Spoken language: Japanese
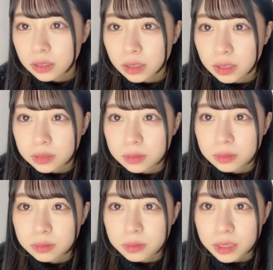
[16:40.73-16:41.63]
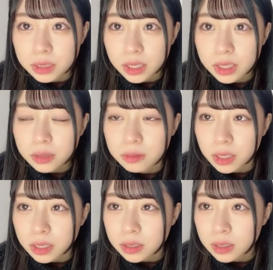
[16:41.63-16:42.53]
あのめっちゃ最近歌
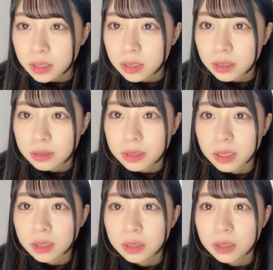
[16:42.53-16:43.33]
いすぎなんだけどさ